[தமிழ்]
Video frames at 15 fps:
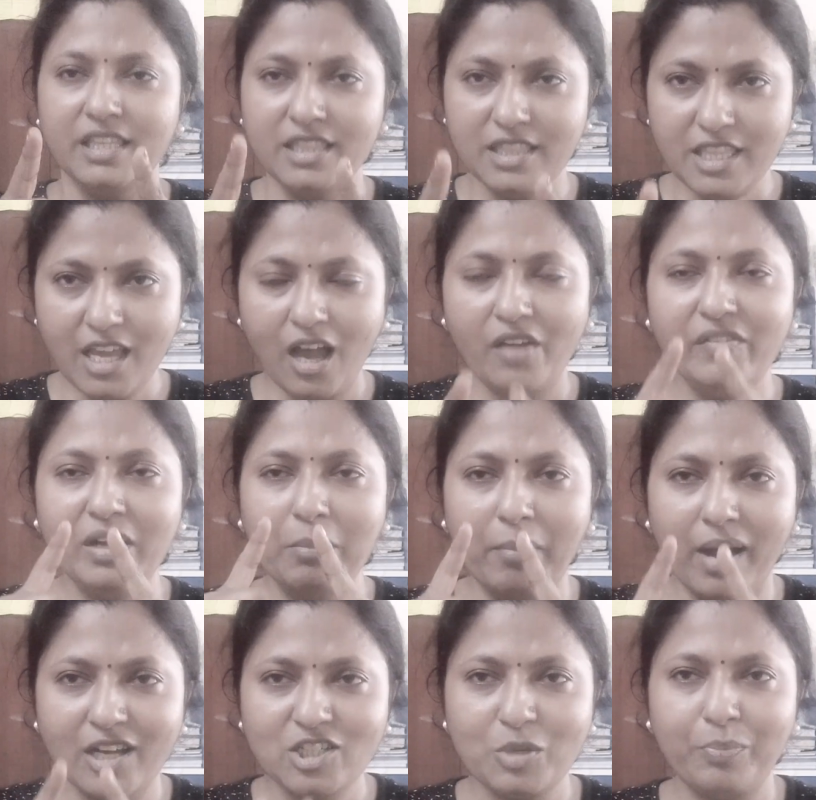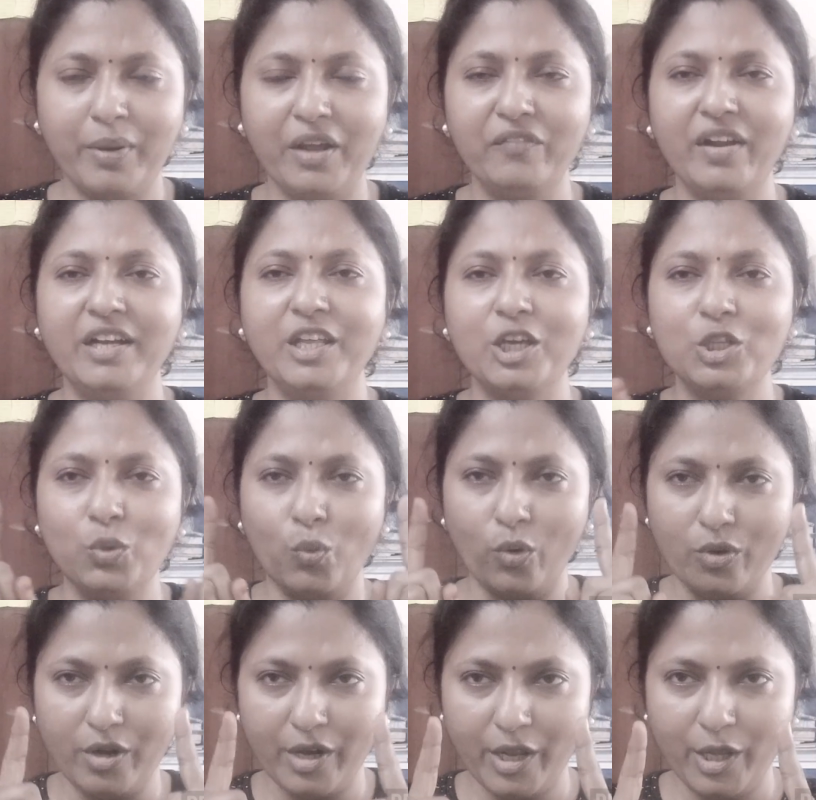இந்தியாவில் மாற்றப்பட வேண்டியது
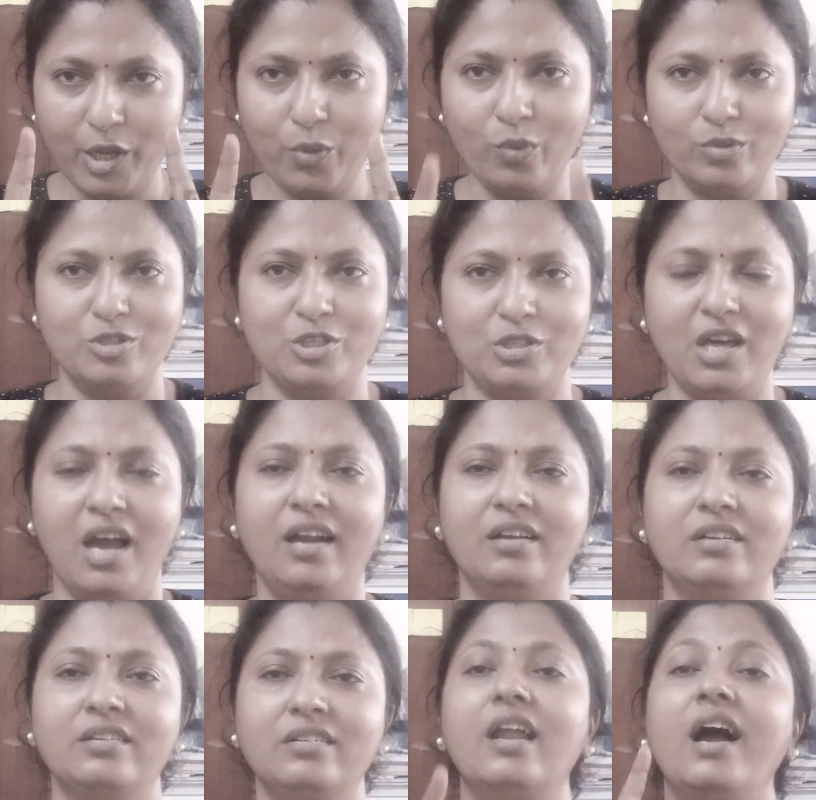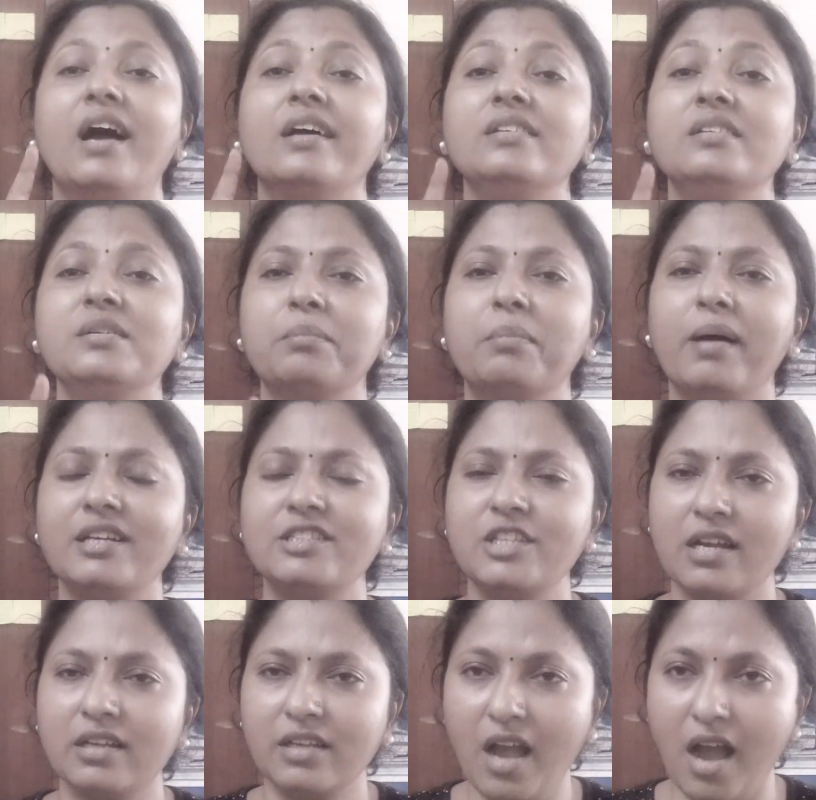ஒன்றே ஒன்றுதான் அது
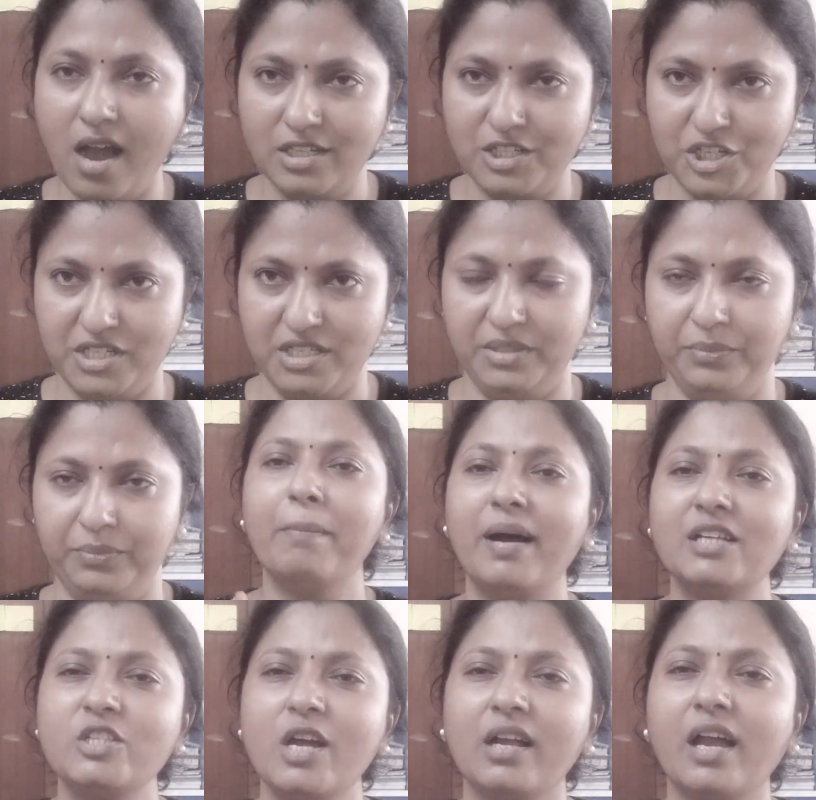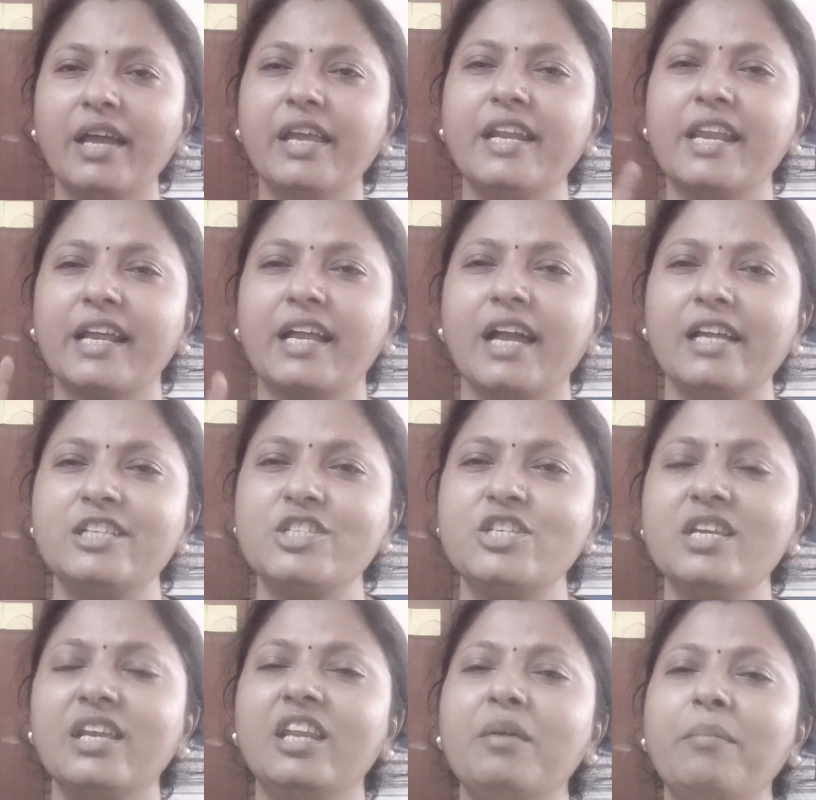பாஜக ஆட்சி பாஜக என்ற
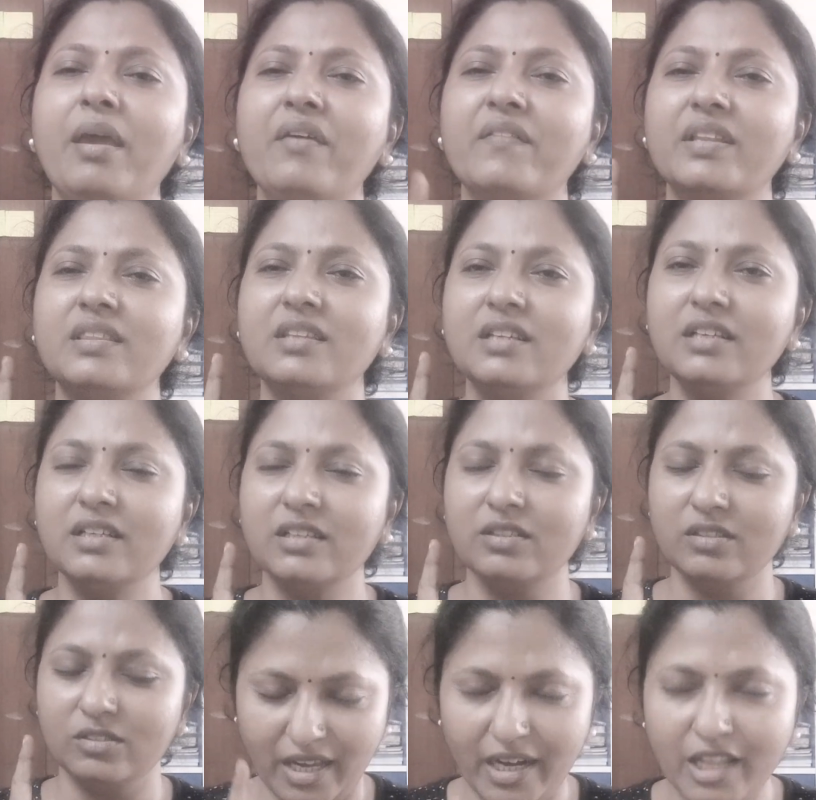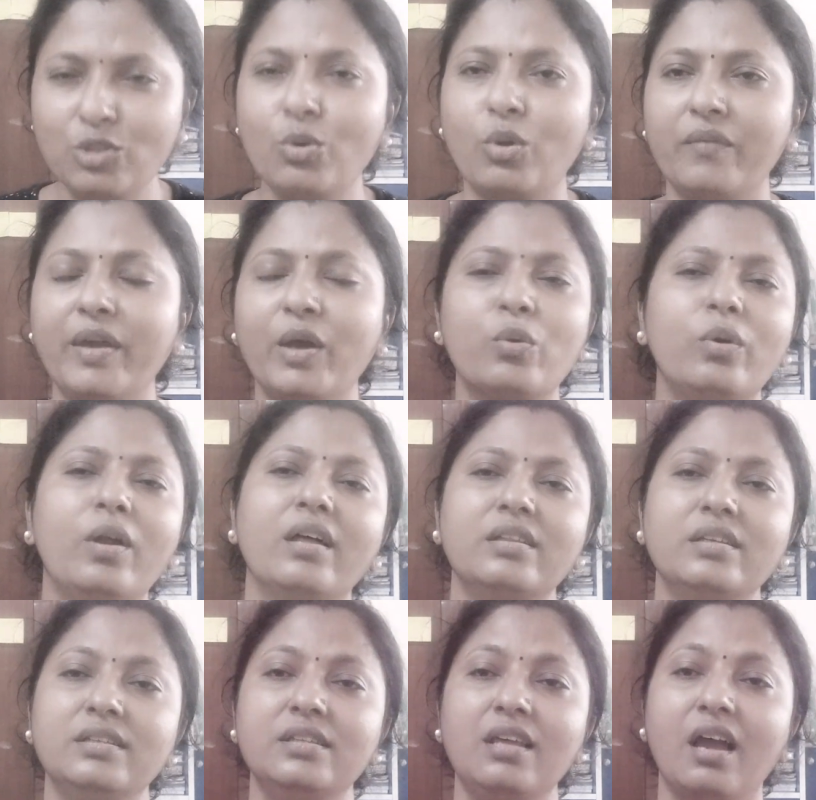கட்சி இனிமே வந்து தலை தூக்கவே கூடாது
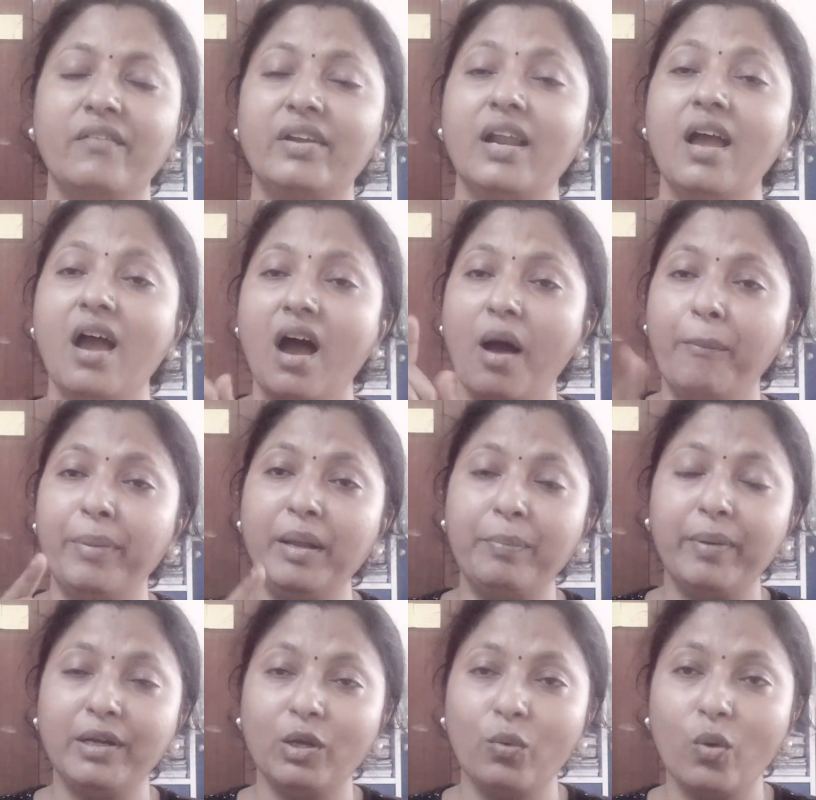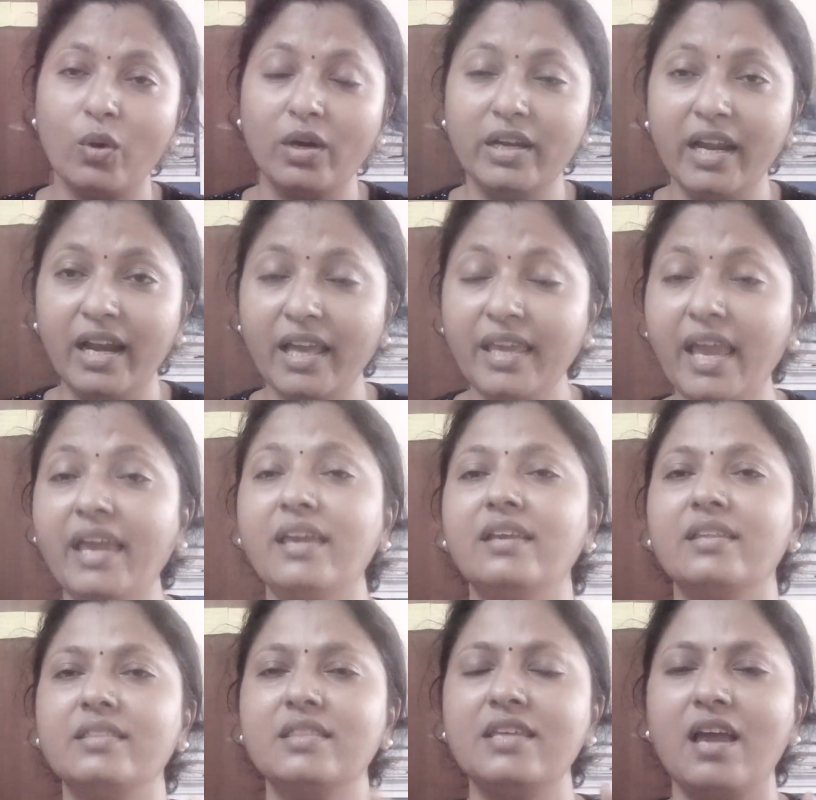இந்தியாவில் அப்படிப்பட்ட ஒரு நிலையை
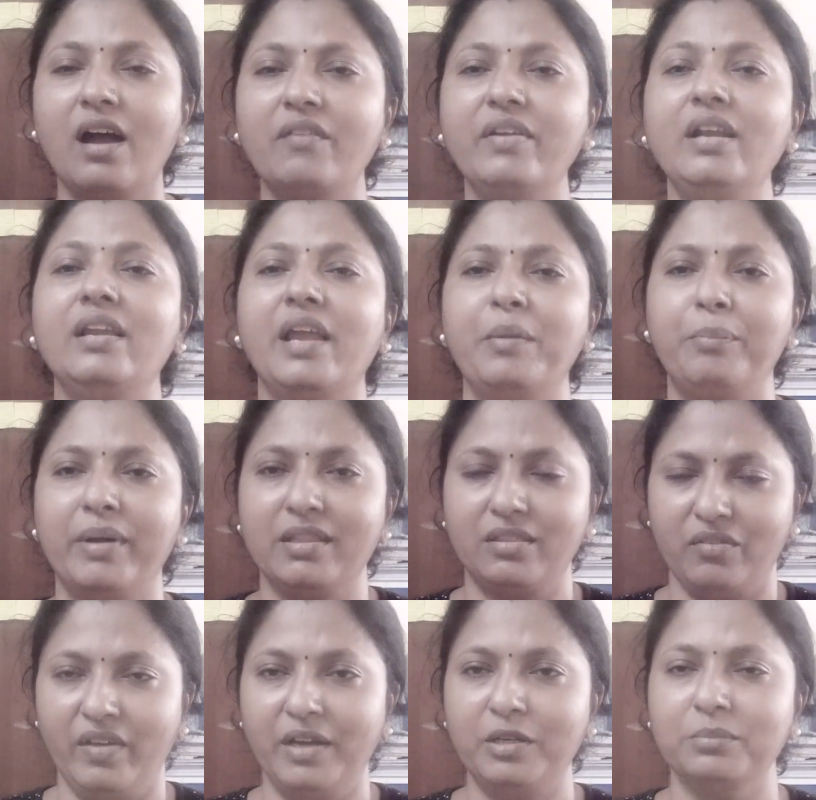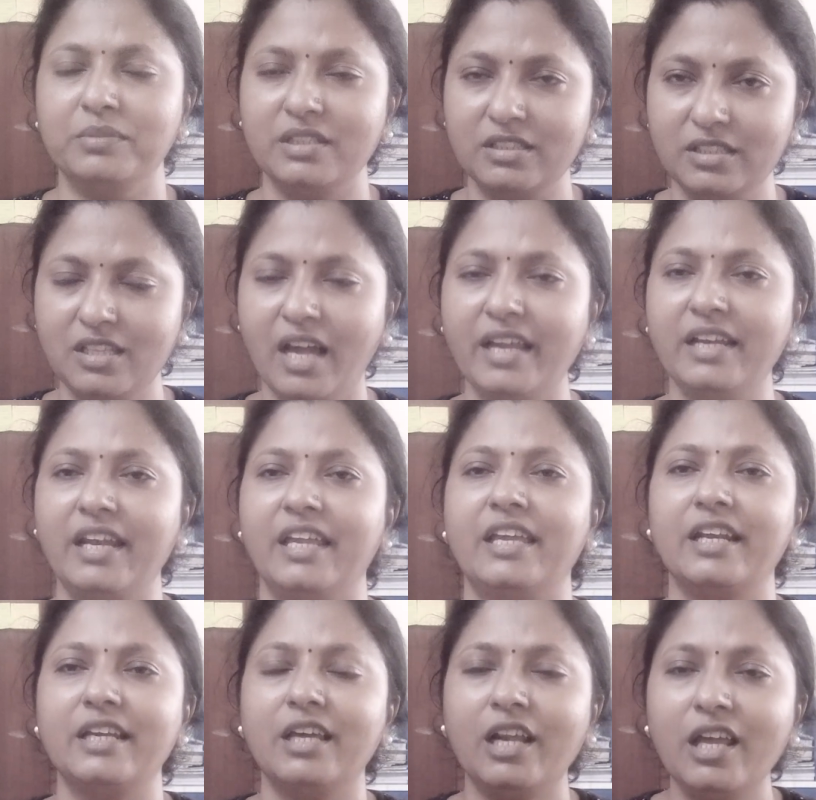இந்தியாவில் ஏற்படுத்த வேண்டும் இதுதான்
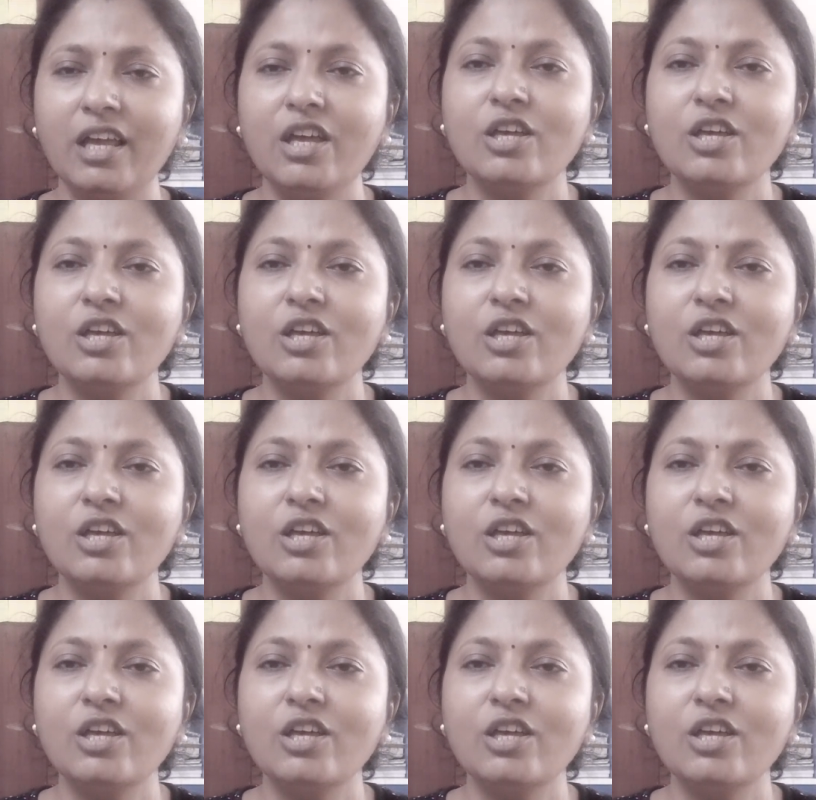இன்னைக்கு இருக்கிற